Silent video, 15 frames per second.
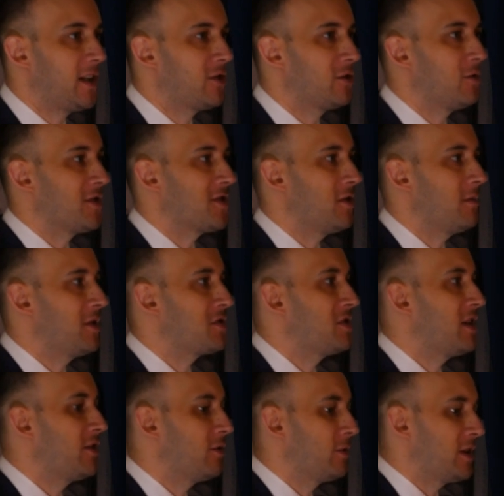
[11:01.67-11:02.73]
daną osobę czy
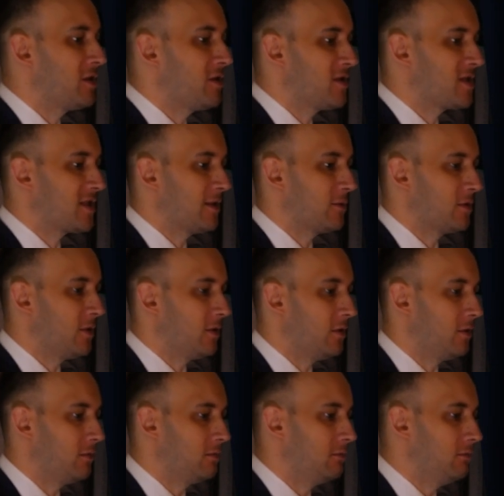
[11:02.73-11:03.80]
daną jednostkę do
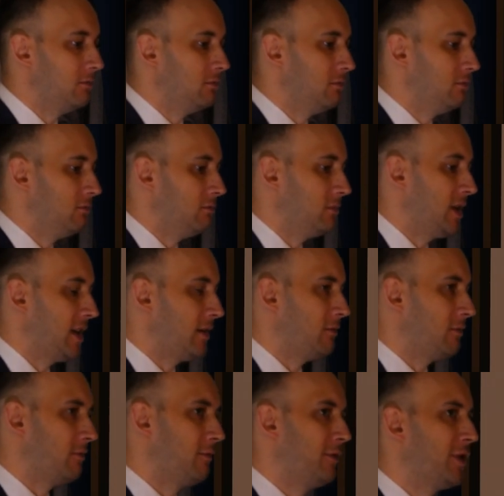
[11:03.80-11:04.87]
mm,
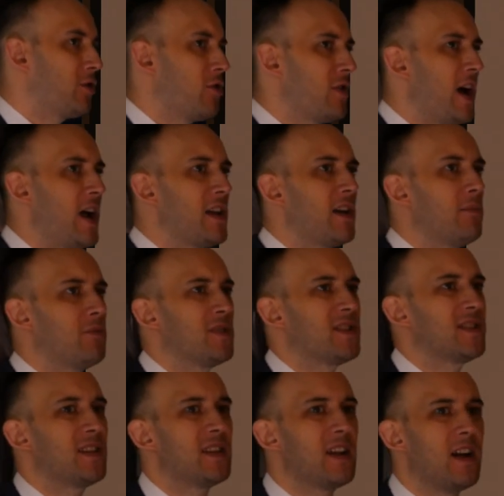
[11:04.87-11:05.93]
wykonania bądź
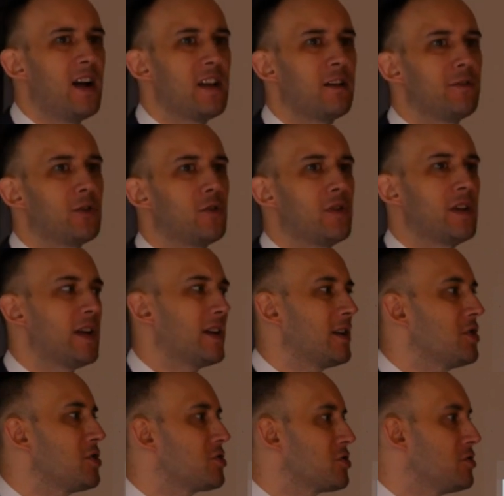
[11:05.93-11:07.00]
zaniechania wykonania
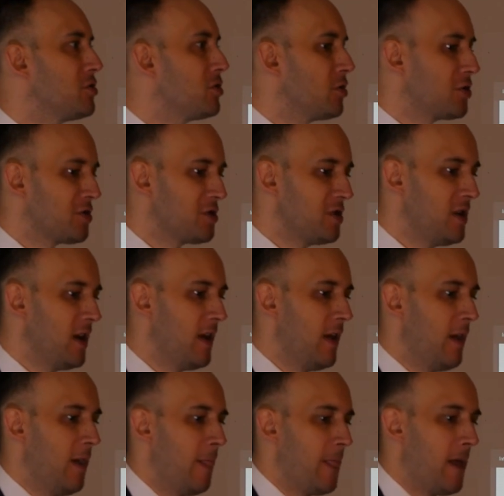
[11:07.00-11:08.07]
jakiejś czynności,
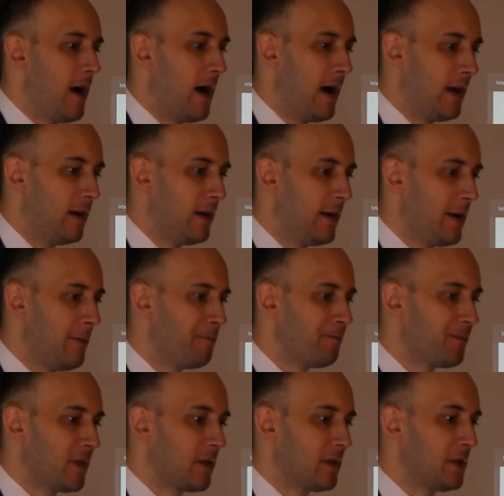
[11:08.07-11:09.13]
ale
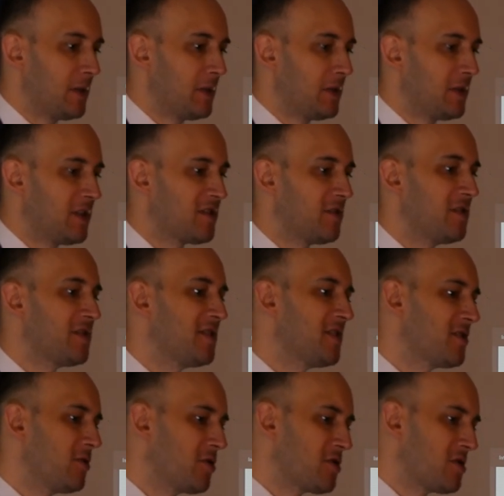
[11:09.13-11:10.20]
e, co jest
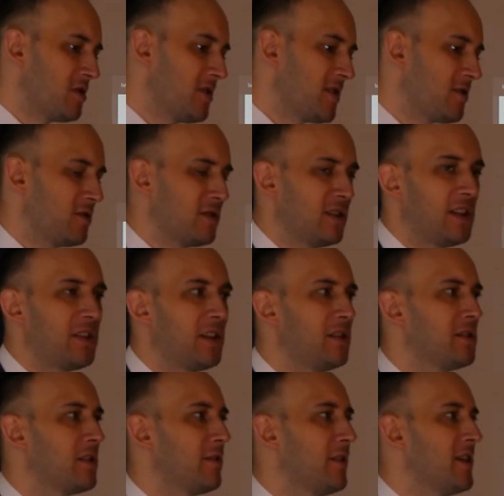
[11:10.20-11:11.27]
istotne dla tej
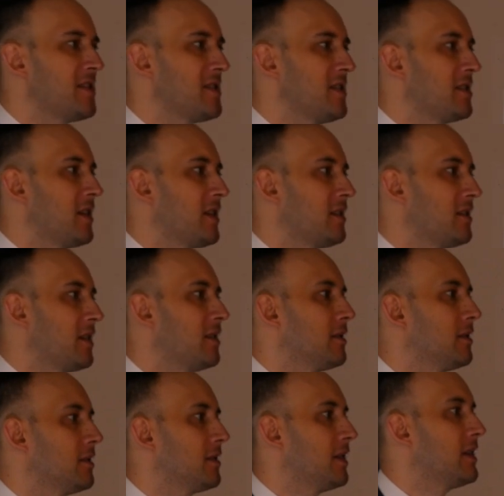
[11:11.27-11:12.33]
interwencji, ten,
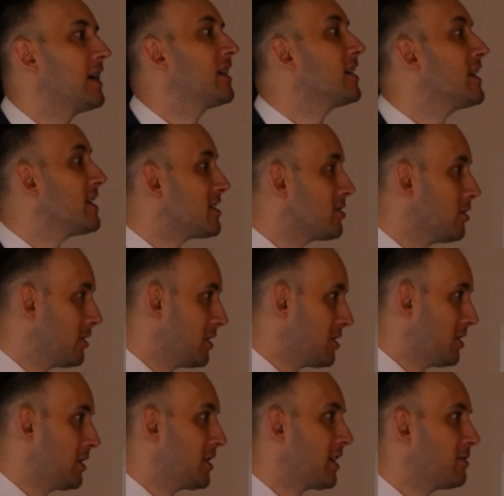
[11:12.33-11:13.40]
ten, ten agresor,
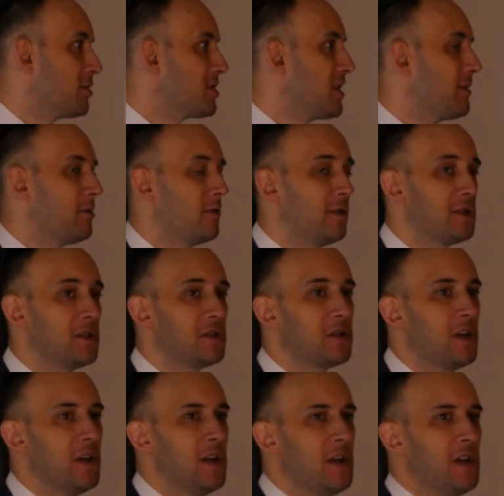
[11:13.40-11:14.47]
jeżeli tak można
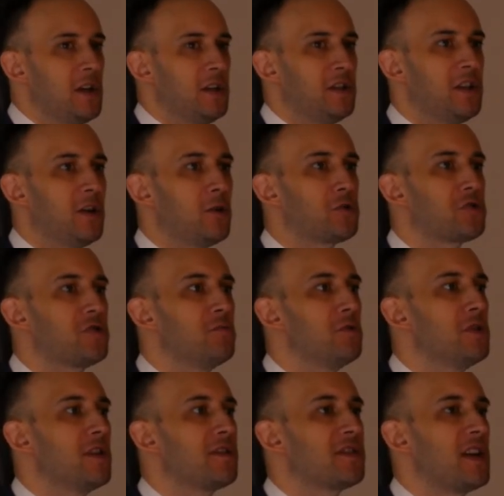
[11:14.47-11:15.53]
powiedzieć, nie
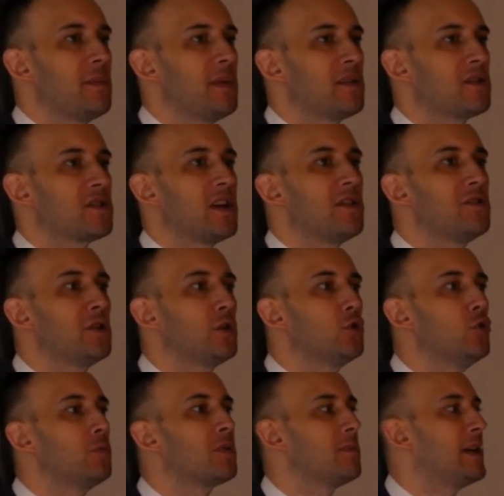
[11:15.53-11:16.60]
otrzymuje w zamian żadnych
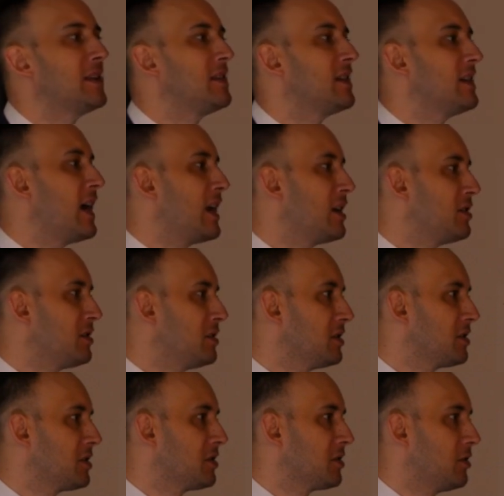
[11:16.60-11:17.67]
dóbr
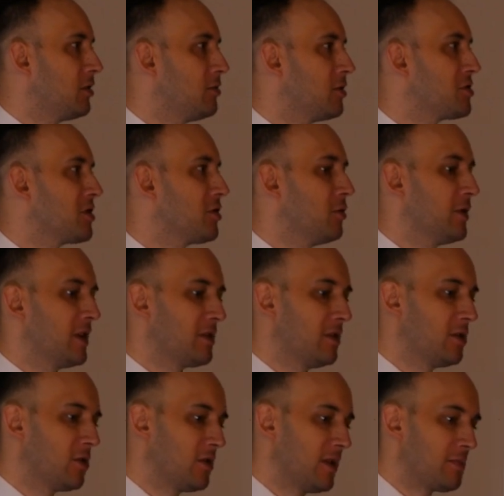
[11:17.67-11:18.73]
materialnych. On oczekuje
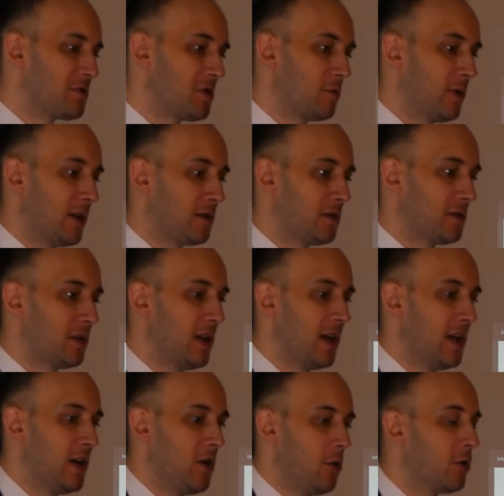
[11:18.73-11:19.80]
tylko na przykład
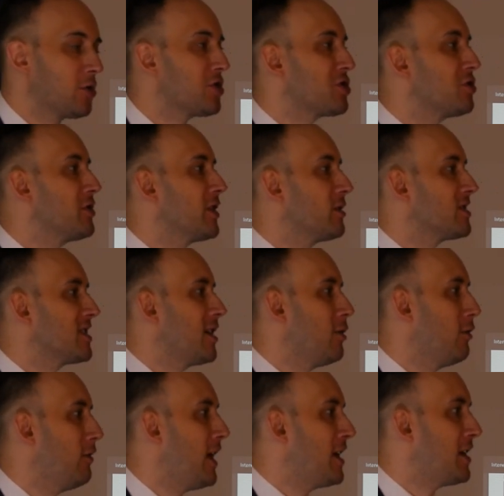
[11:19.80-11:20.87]
określonego
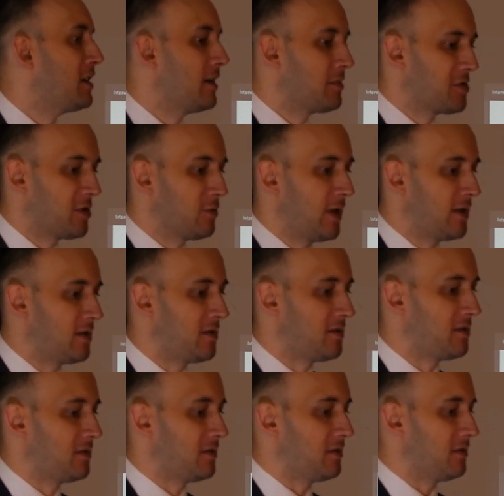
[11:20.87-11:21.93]
zachowania, na
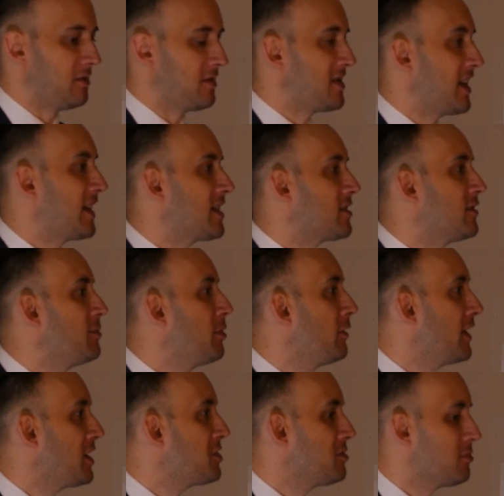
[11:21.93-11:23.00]
przykład e, zakaz
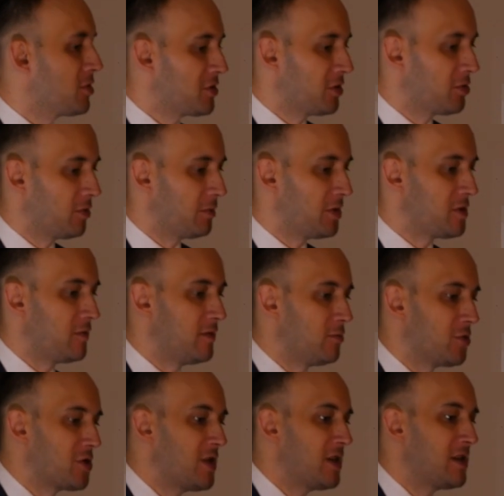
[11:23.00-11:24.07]
wypowiedzi, może to być
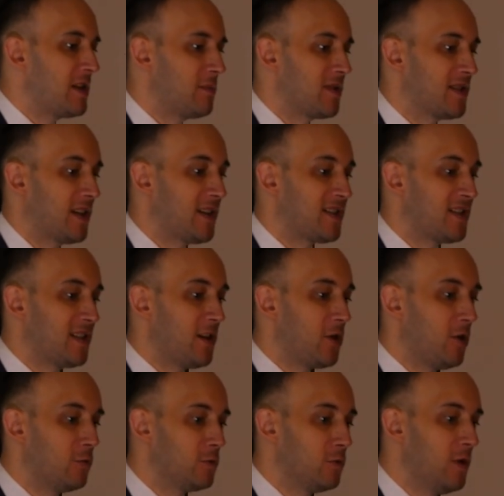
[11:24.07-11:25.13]
wymuszenie albo zakazanie
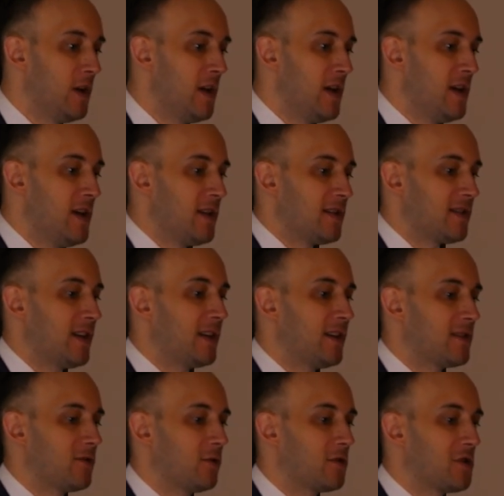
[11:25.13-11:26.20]
hołdu,
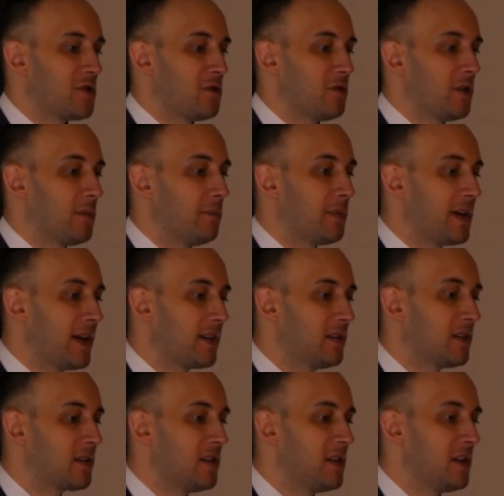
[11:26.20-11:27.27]
zakaz określonych
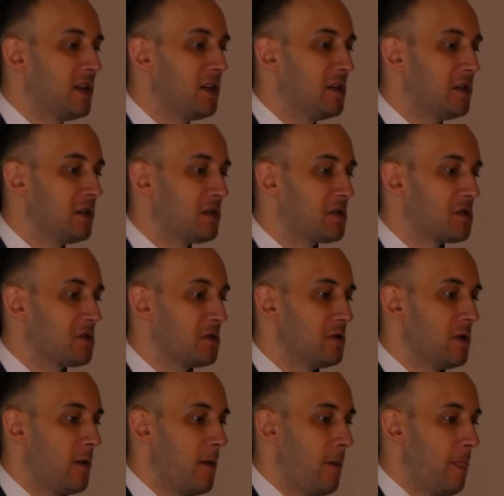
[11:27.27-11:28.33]
praktyk religijnych czy